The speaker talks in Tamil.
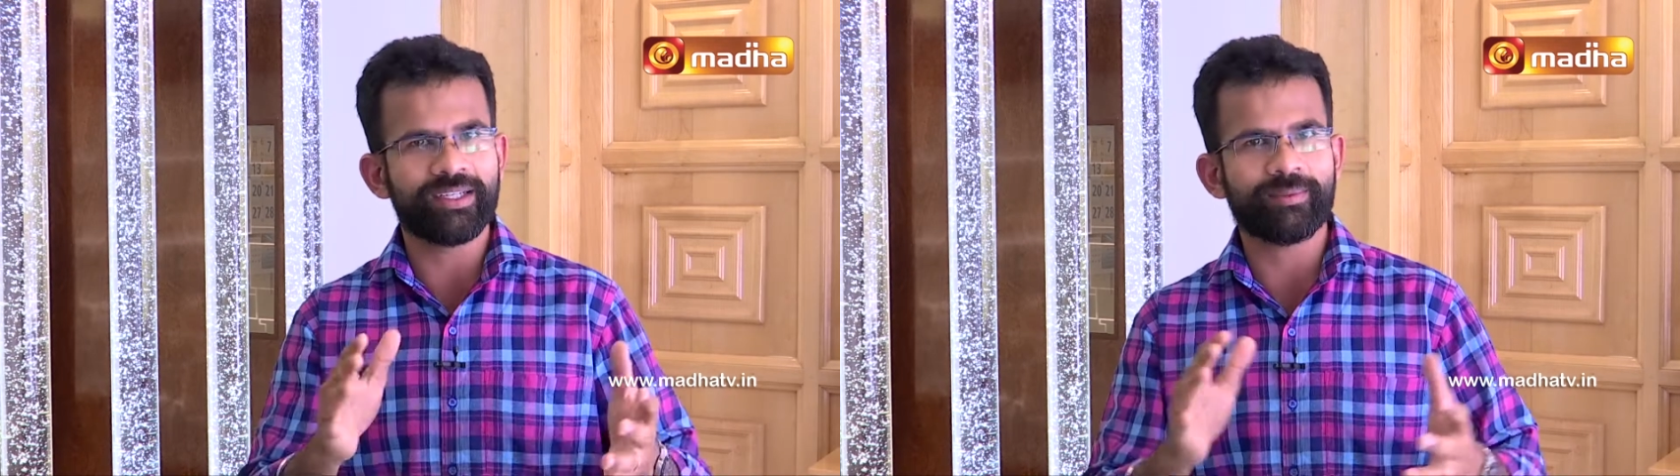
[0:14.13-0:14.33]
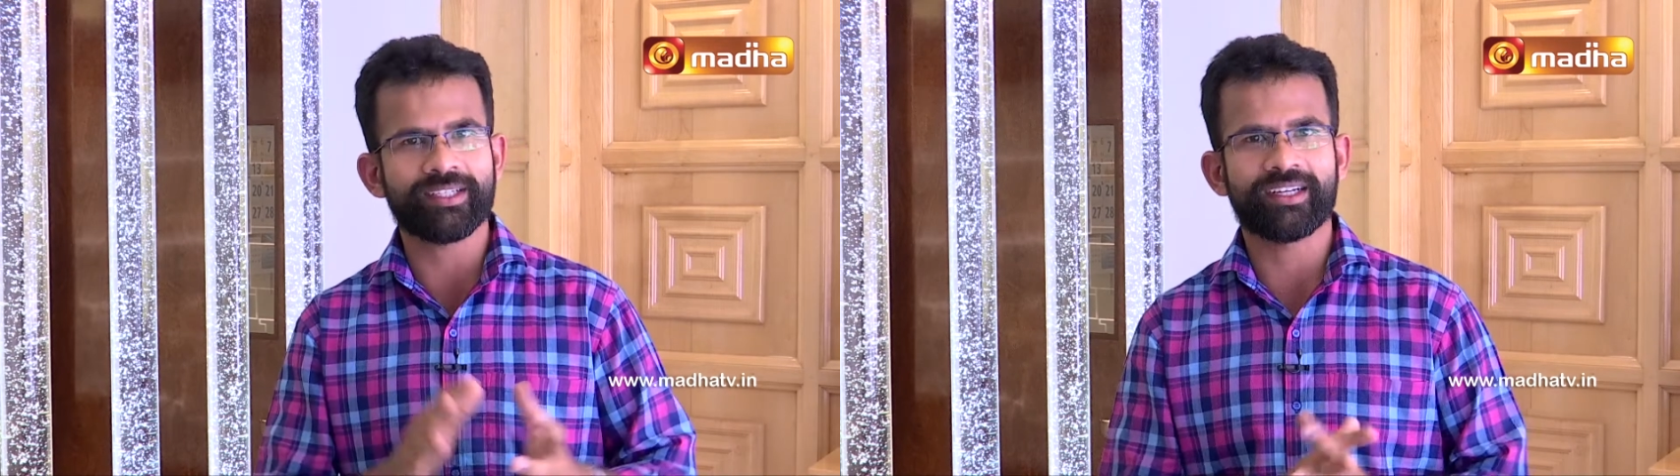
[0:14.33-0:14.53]

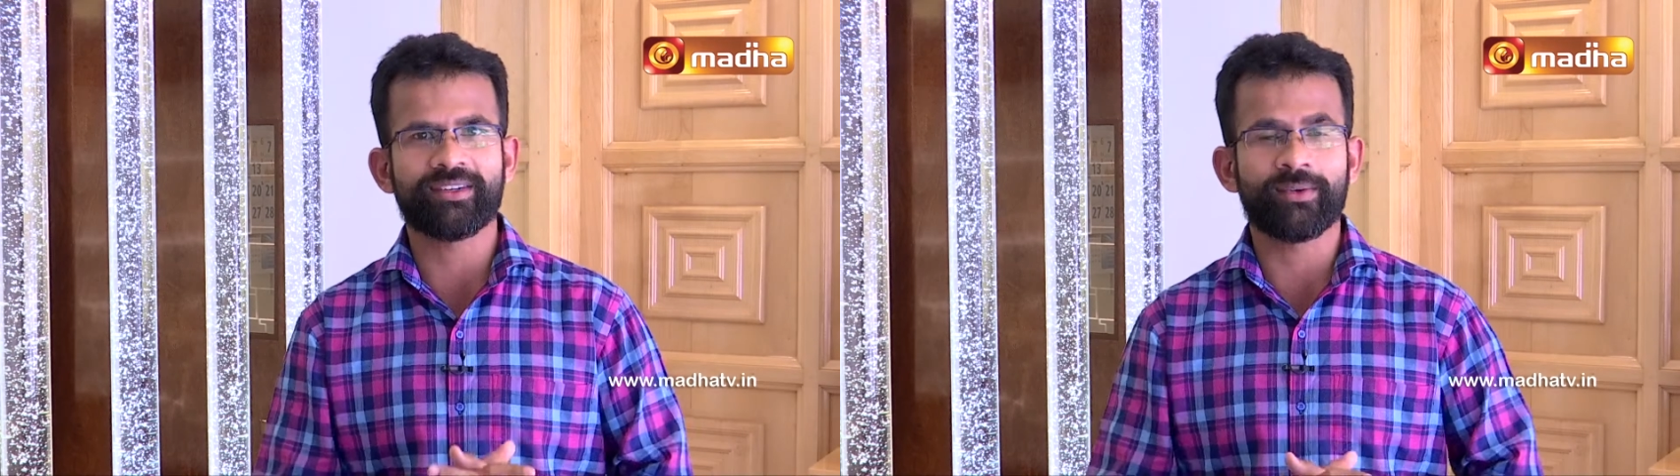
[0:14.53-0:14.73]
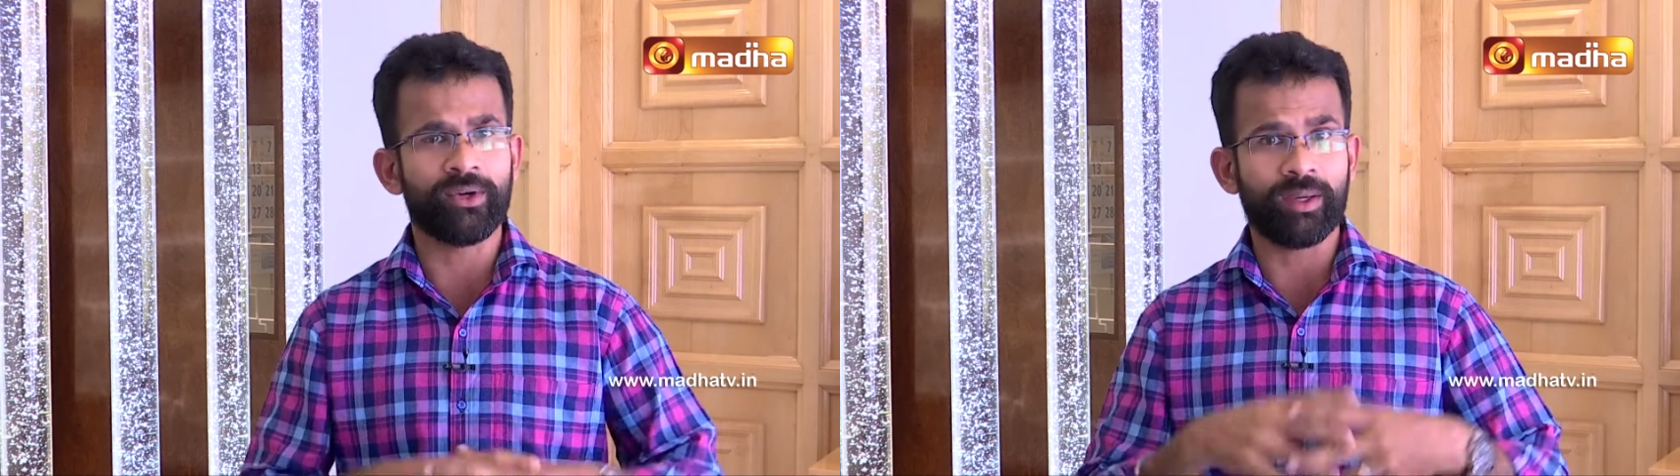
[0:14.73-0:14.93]
சின்ன
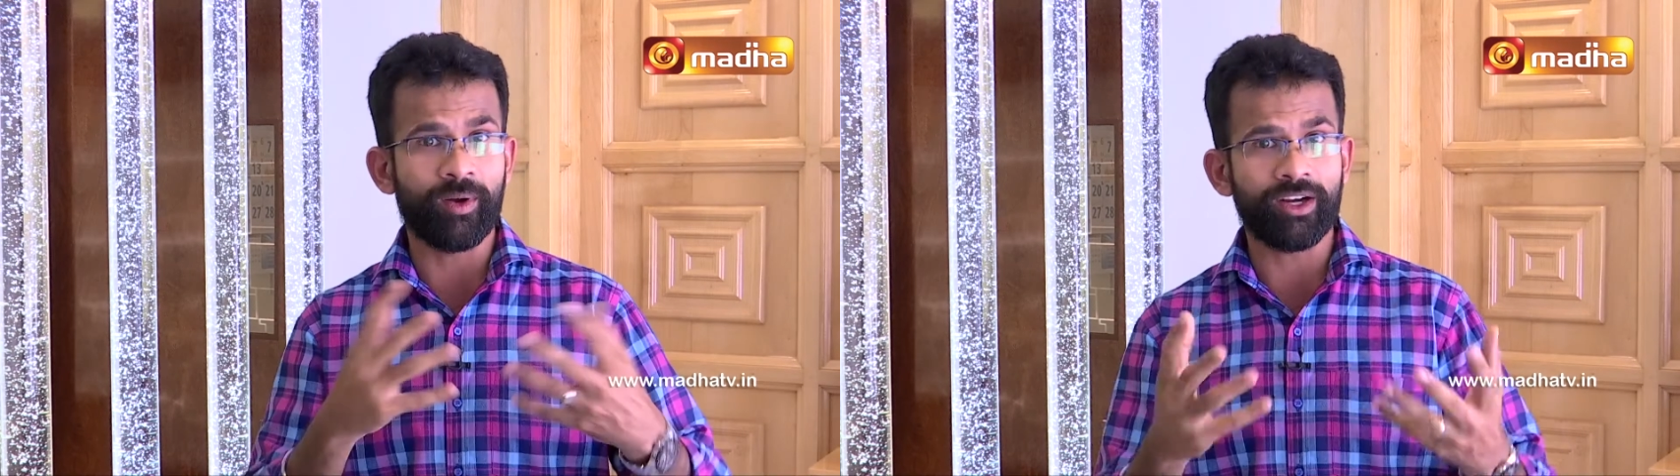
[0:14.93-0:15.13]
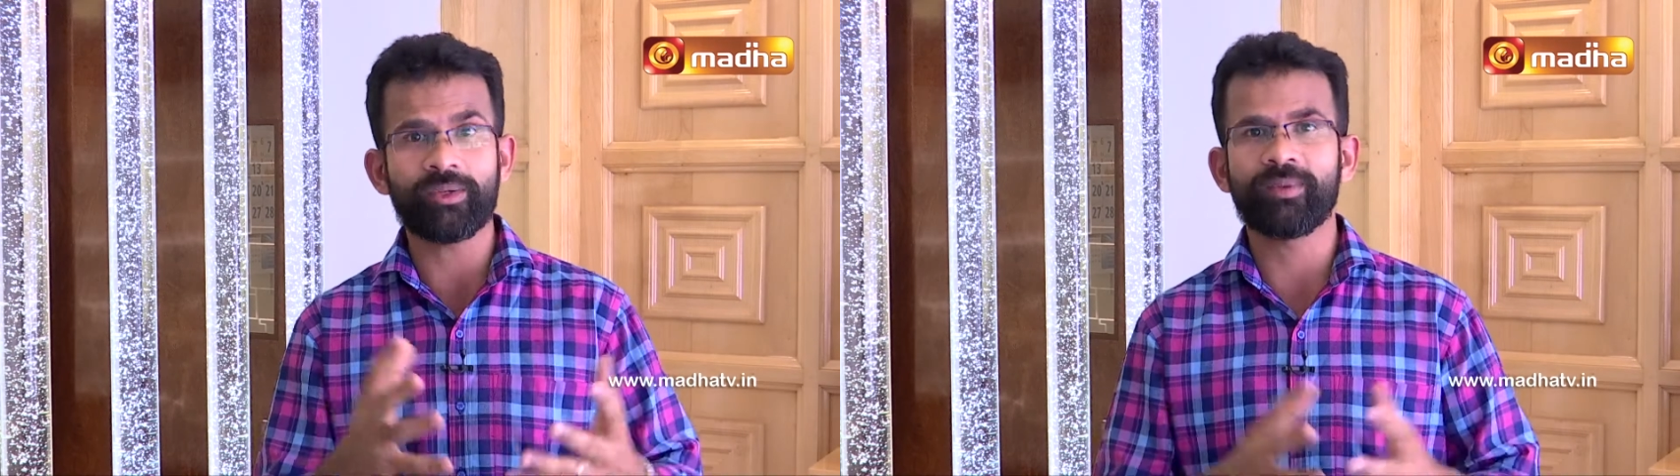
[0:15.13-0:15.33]
பசங்களுக்கு உங்களுடைய
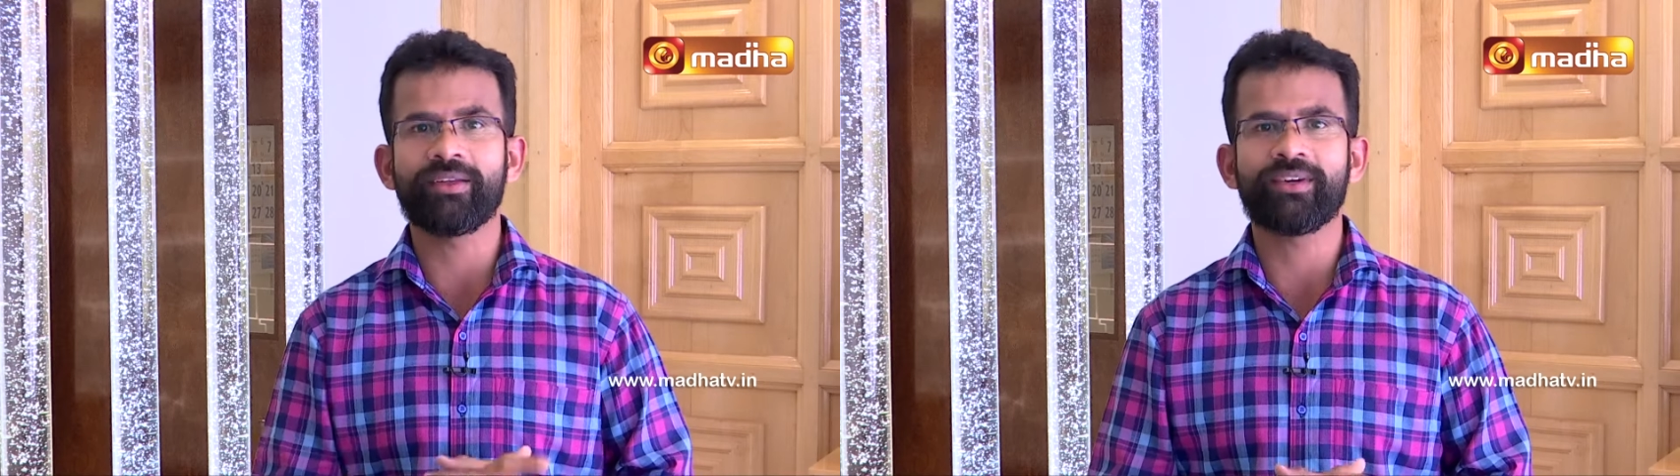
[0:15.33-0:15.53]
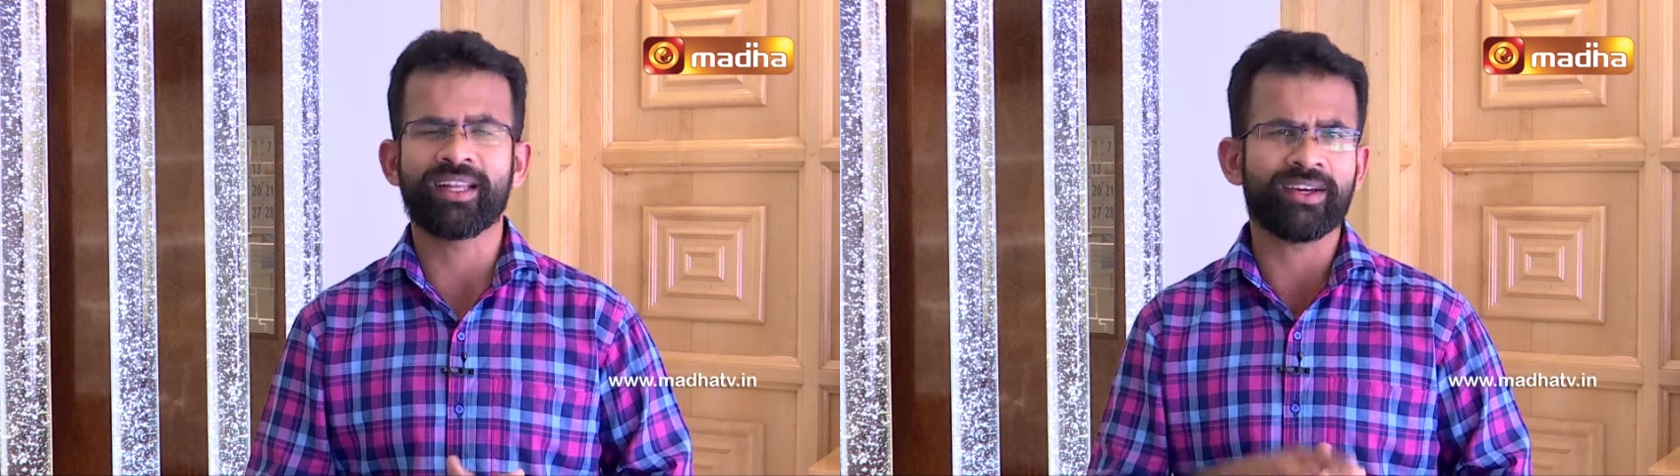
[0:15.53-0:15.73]
மலரும்
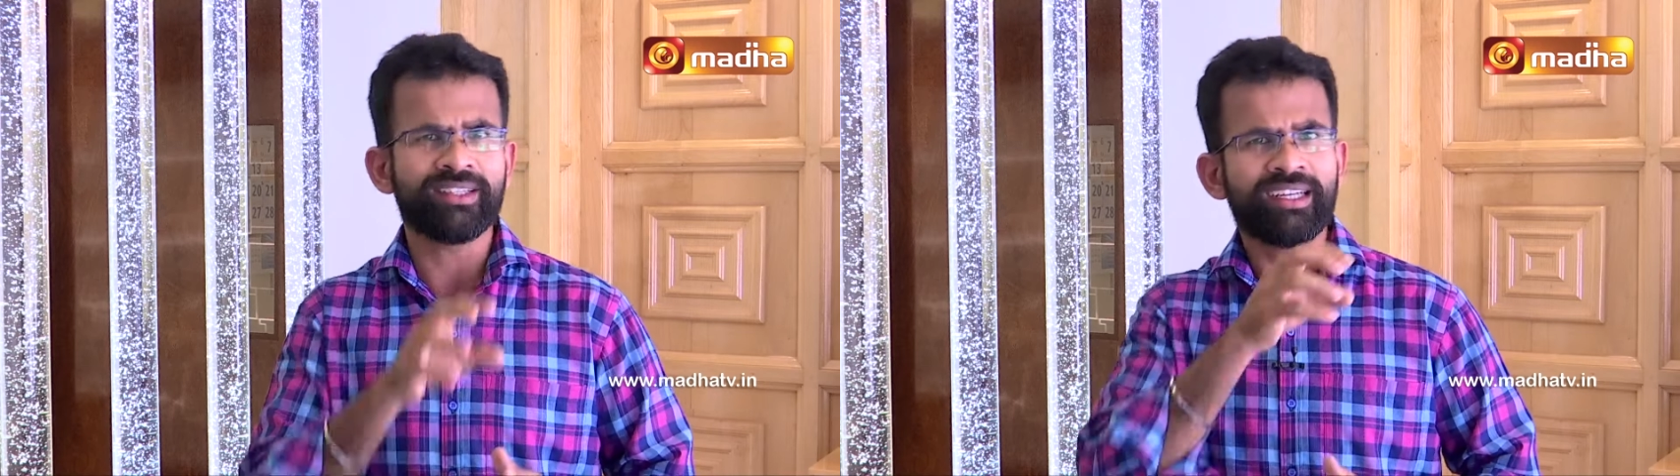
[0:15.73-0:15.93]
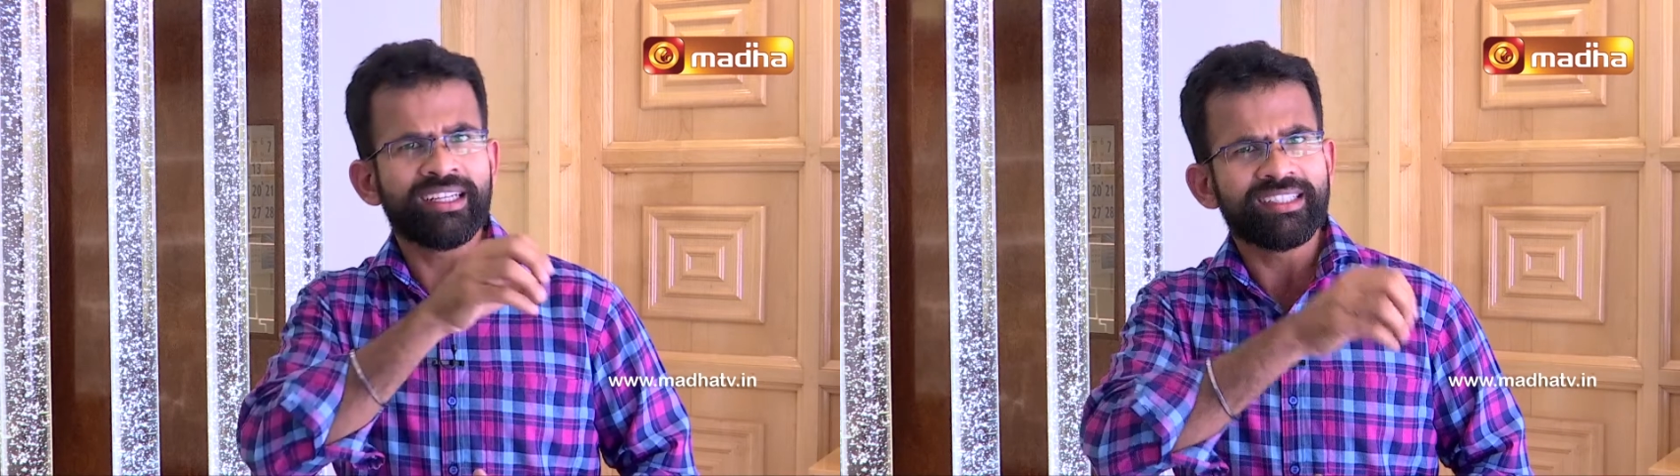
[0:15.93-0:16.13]
நினைவுகள் அதாவது